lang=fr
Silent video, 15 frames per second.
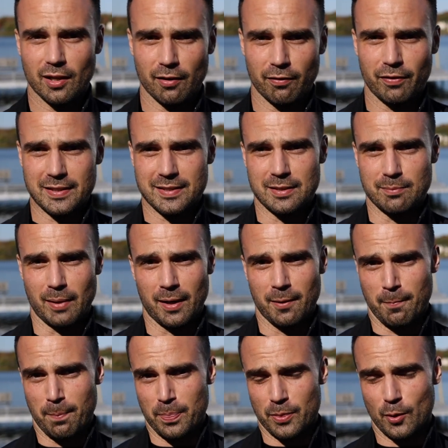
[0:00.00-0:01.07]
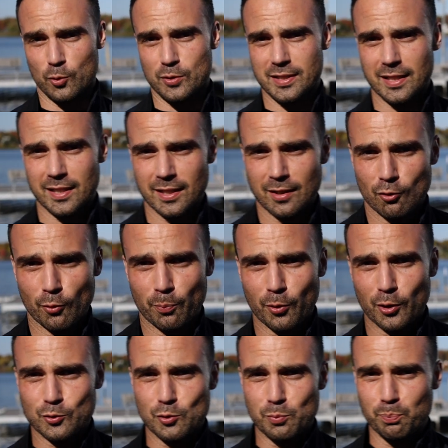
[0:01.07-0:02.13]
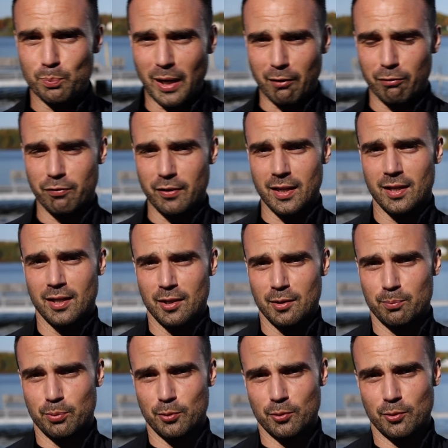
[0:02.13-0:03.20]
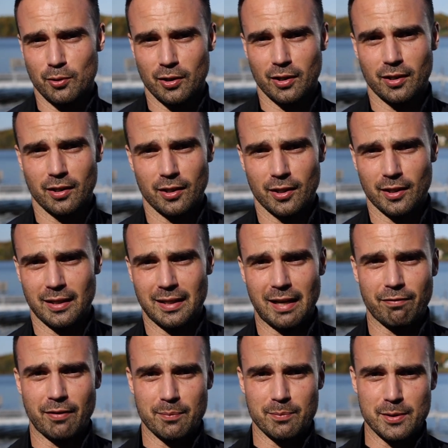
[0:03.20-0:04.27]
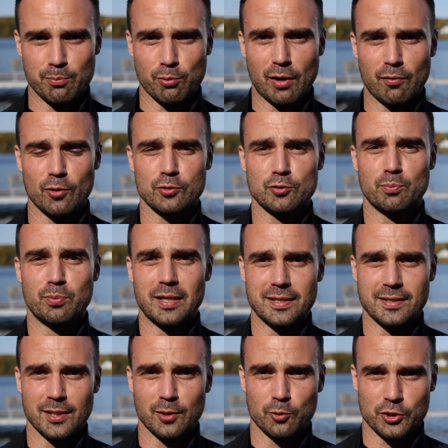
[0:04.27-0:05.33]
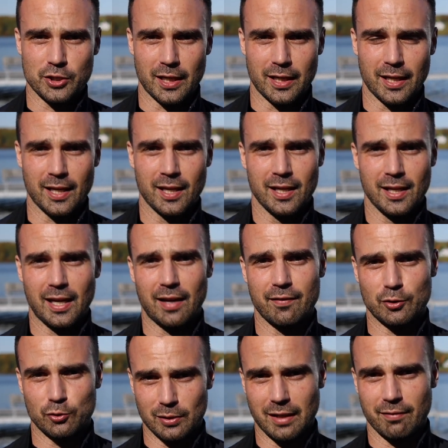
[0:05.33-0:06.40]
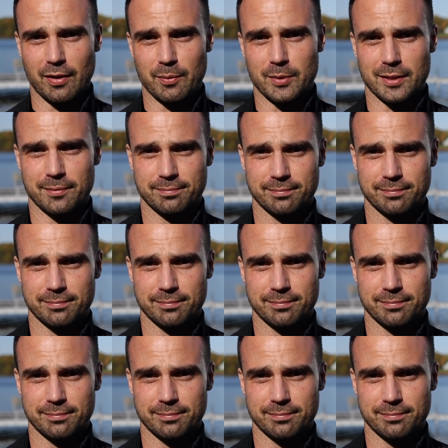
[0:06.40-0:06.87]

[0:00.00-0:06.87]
euh, facilement. Donc c'est le produit parfait pour euh, la famille, pour avoir du plaisir au chalet avec toute la famille.